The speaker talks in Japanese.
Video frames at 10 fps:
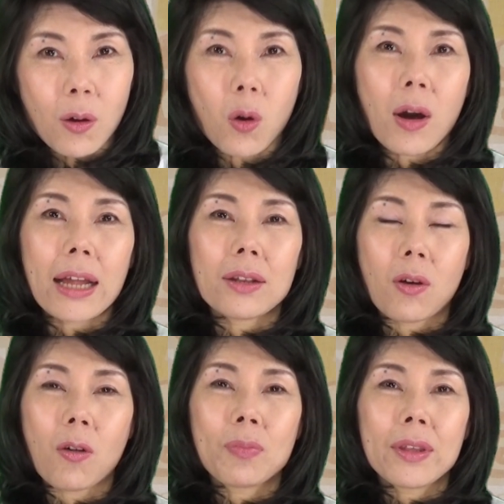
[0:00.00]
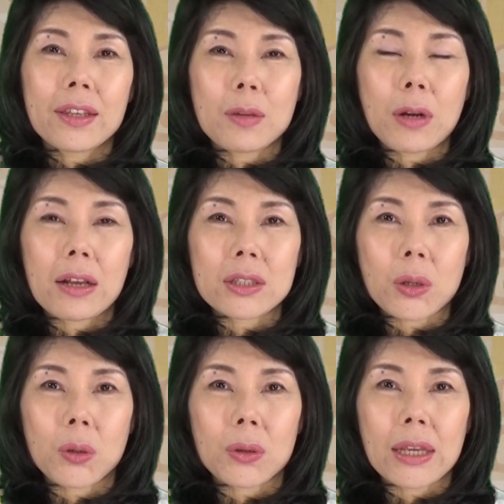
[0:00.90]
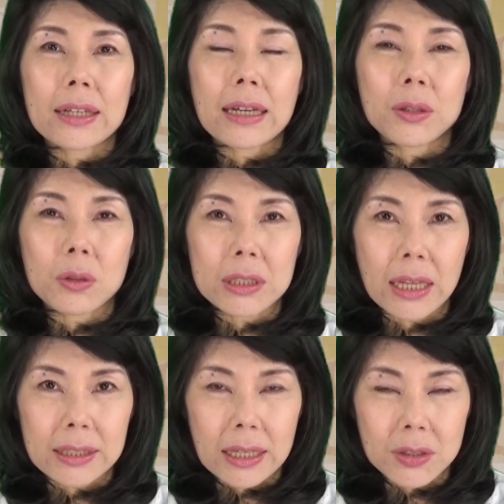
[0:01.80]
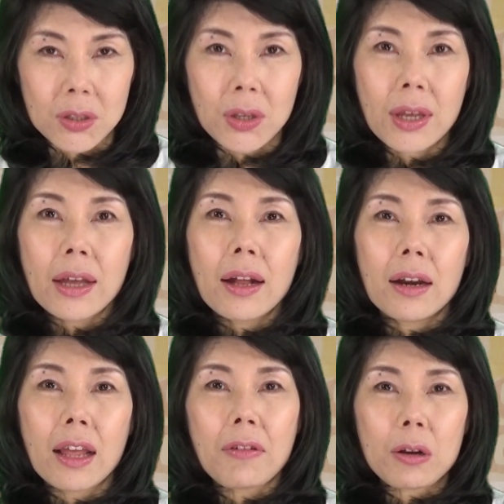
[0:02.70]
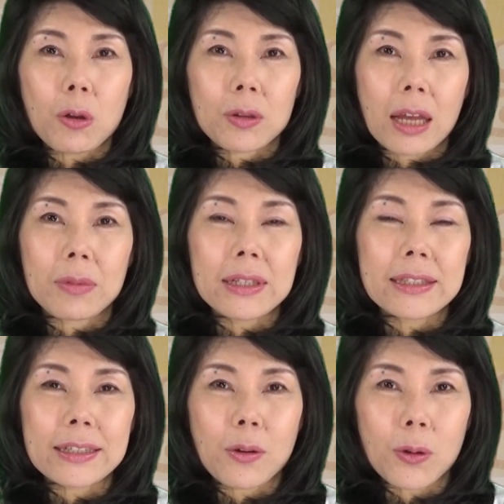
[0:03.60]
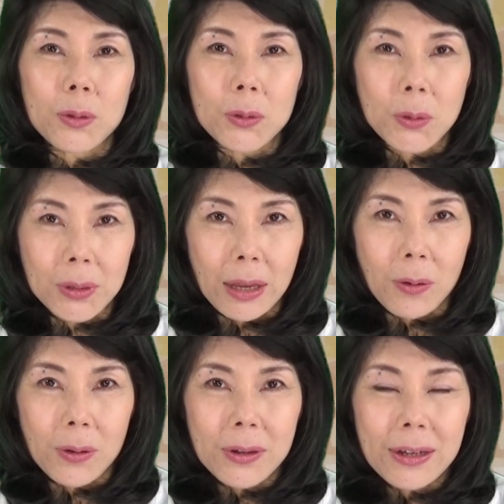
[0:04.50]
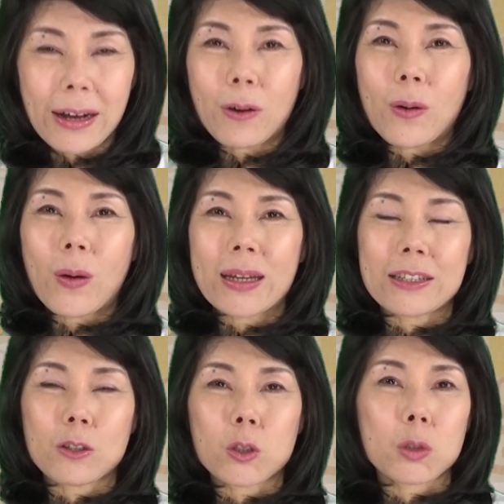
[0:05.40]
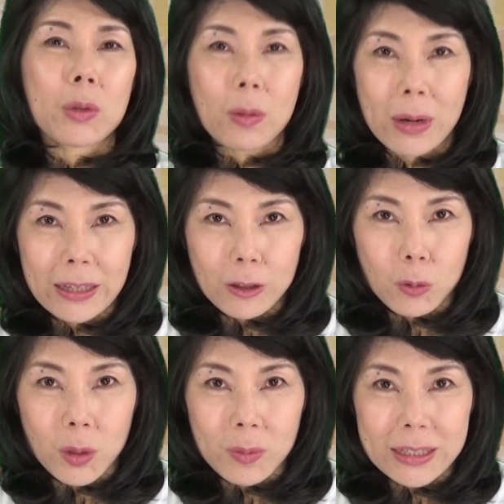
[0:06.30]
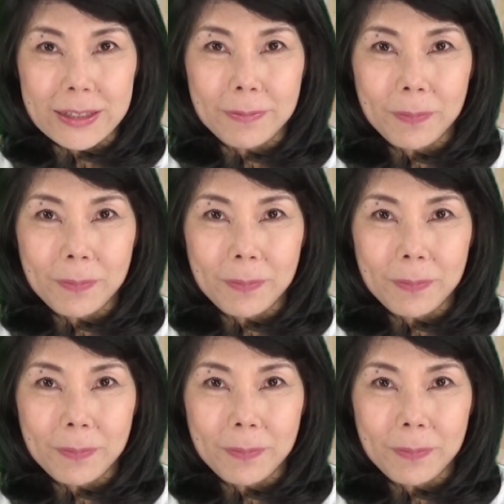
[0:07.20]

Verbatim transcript: 後半の木村よし子の経済都市伝説令和のダヴィンチ行動時計をお話を進めてまいりたいと思います